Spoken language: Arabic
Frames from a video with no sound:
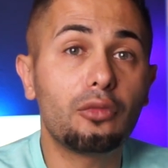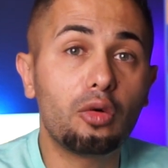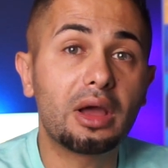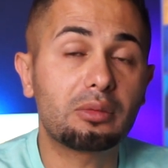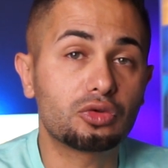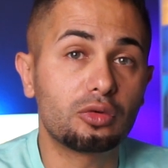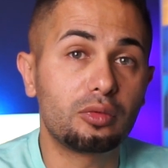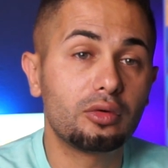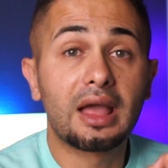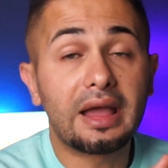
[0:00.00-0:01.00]
هم هيك
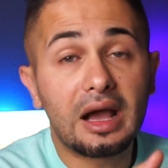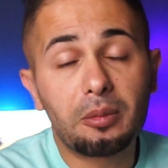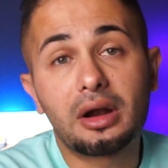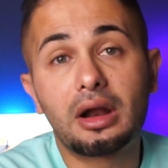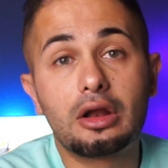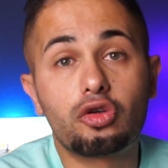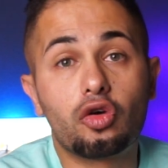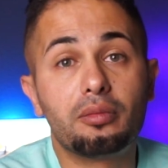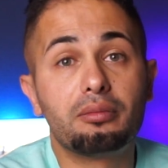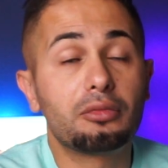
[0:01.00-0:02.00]
بطلبوا هاي اخبارنا
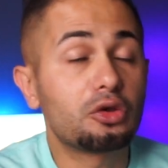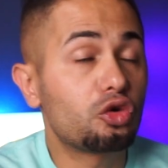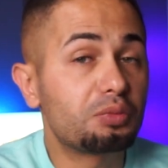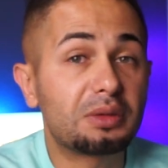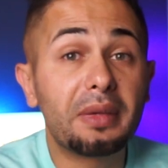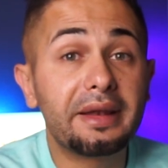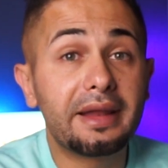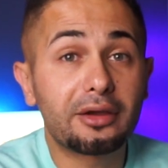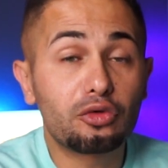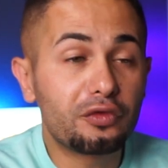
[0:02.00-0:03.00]
لليوم كنت
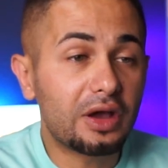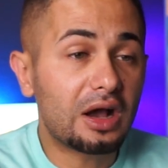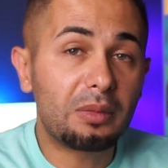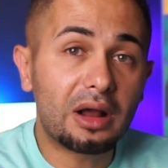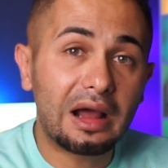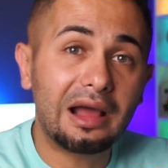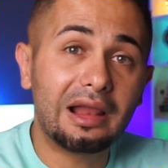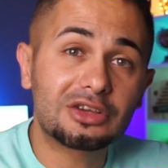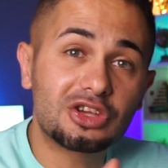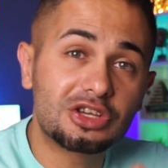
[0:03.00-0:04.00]
بتمنى يكون في اخبار
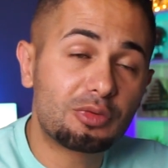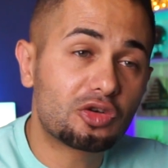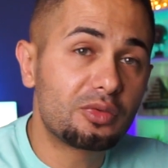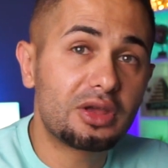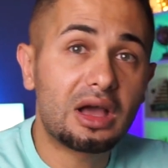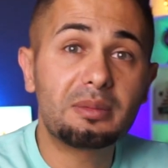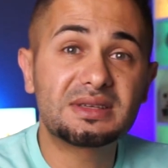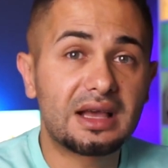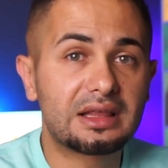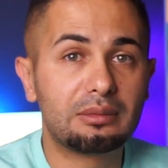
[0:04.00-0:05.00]
احلى عشان اجيب لكم اياها
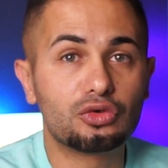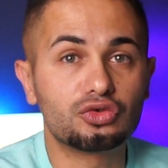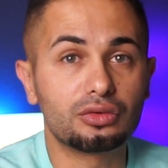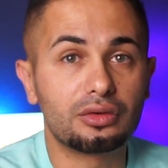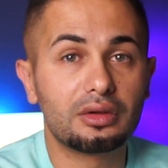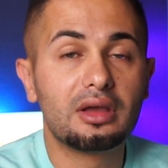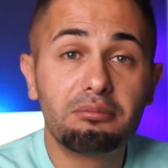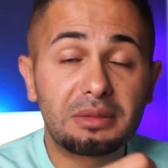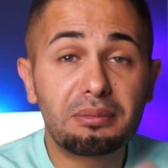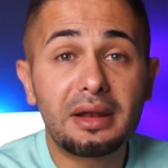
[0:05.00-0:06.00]
بس هذا الموجود
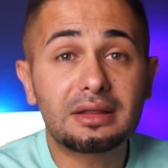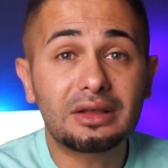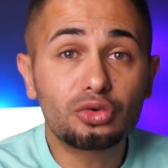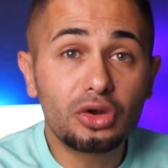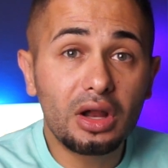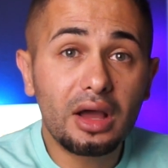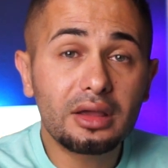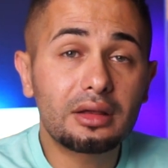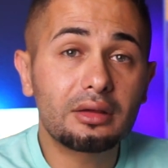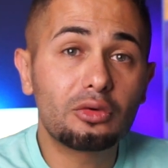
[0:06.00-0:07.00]
بتمنى تعطوني
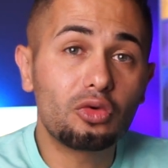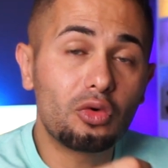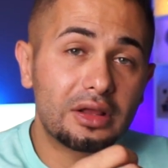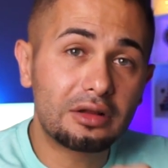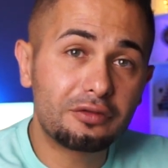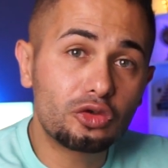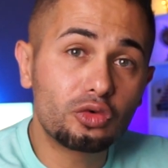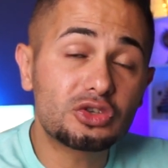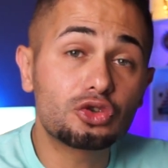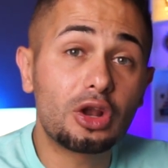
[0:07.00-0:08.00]
لايك وهذا الفيديو
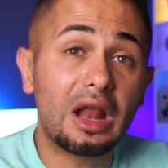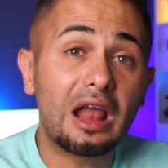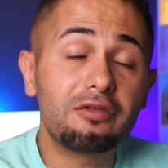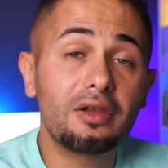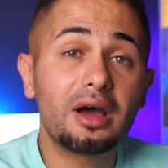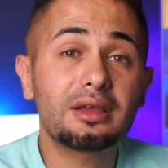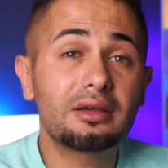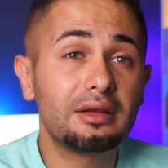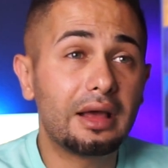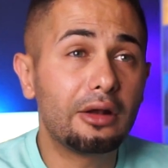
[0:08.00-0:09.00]
موصل للألف لايك
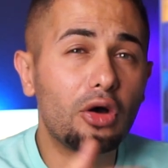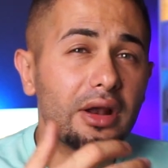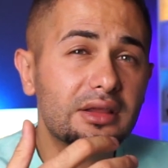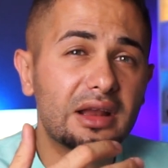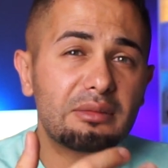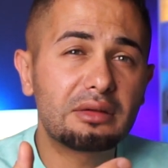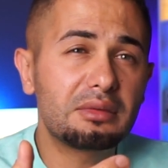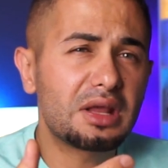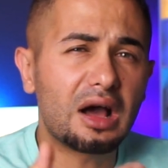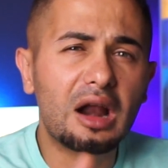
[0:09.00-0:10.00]
لأنه أنا تقريبا
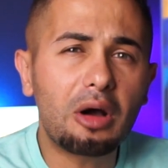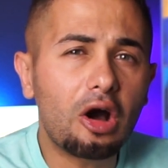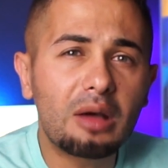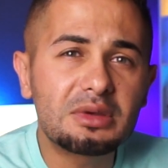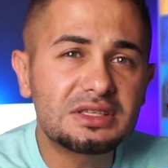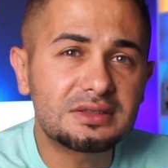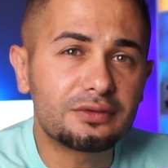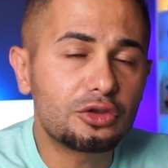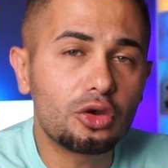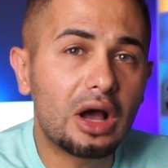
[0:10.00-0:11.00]
يمكن أربع أو خمس
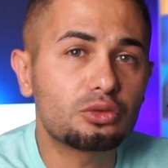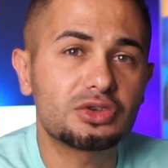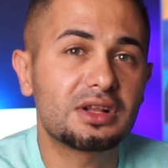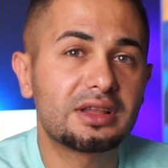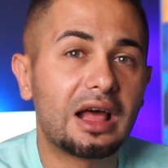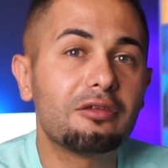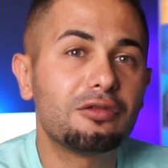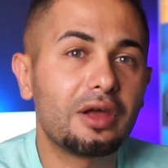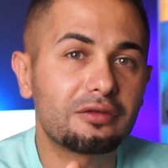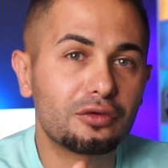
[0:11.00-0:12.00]
فيديوهات وصلتها
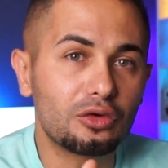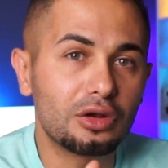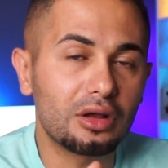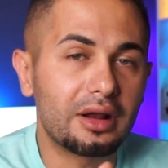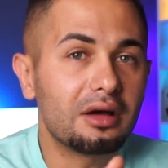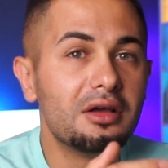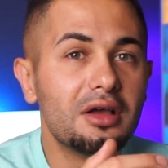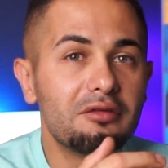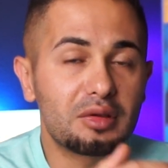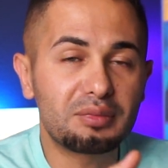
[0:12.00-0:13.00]
ألف لايك في كل القناة
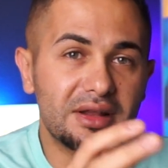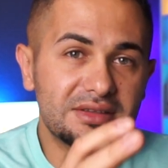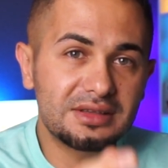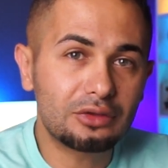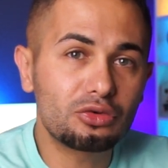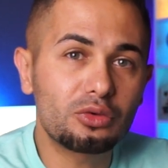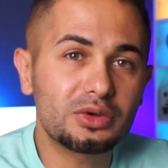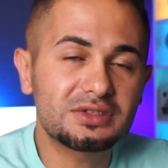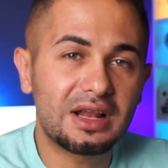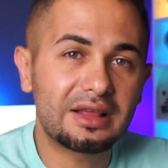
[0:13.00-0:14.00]
فبتمنى تساعدوني
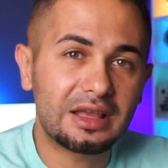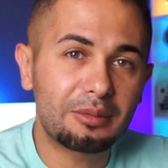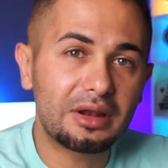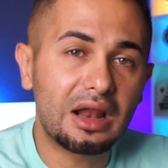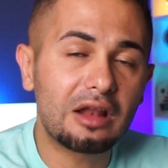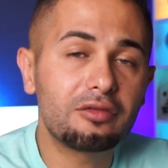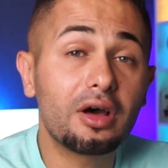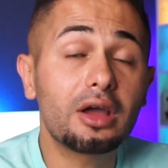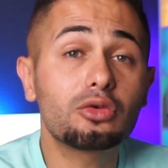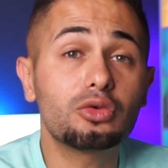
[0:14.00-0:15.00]
نوصل هذا كمان للألف
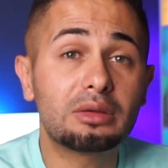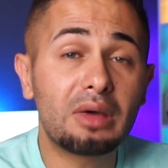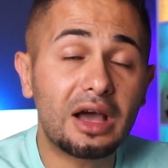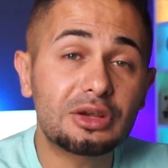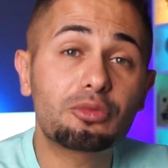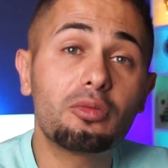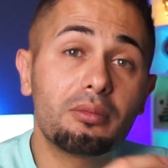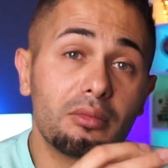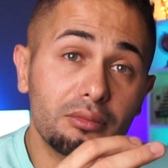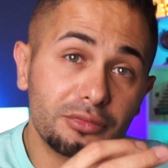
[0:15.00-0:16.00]
لايك وإذا ما
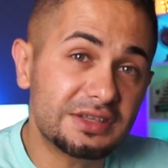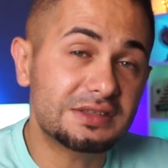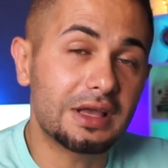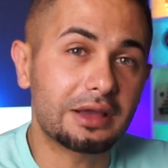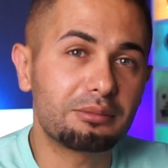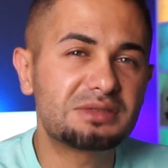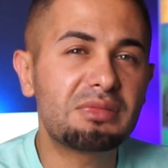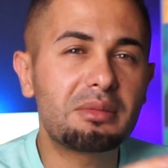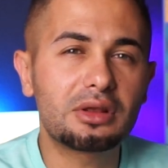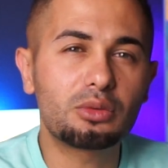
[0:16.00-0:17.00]
عجبكم ديسلايك بس
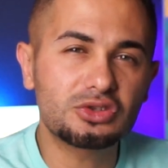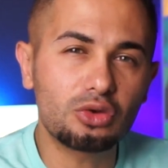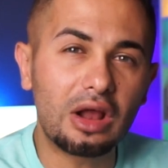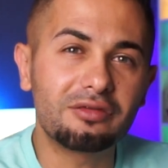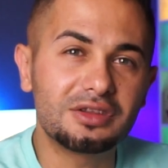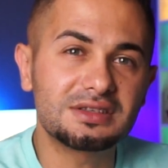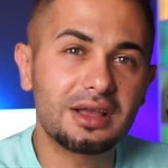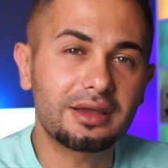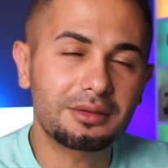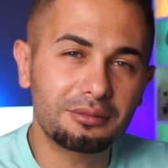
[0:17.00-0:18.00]
ما بدنا نوصله ألف
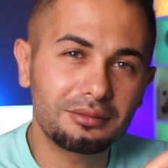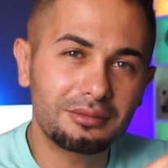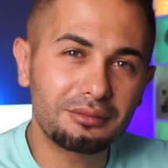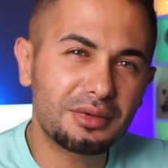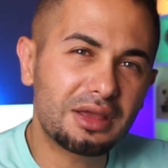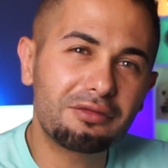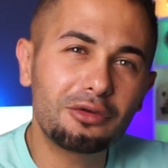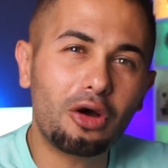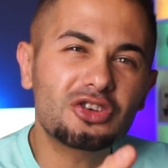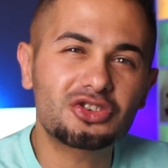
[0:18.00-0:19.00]
ديسلايك بكفي
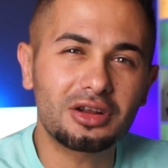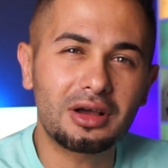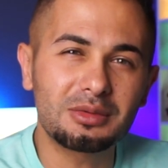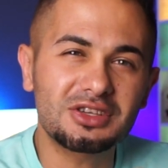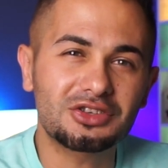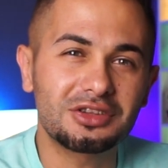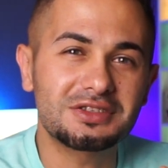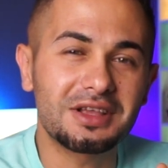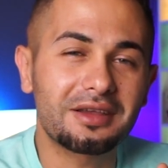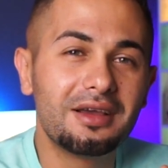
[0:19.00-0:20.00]
له 10 أو 15
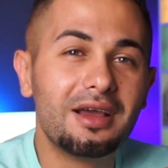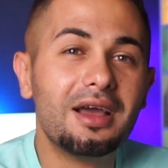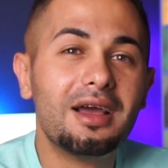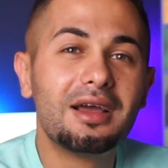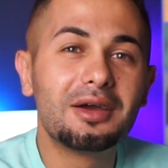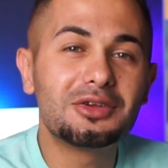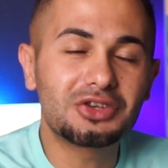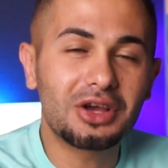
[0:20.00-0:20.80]
ديسلايك إن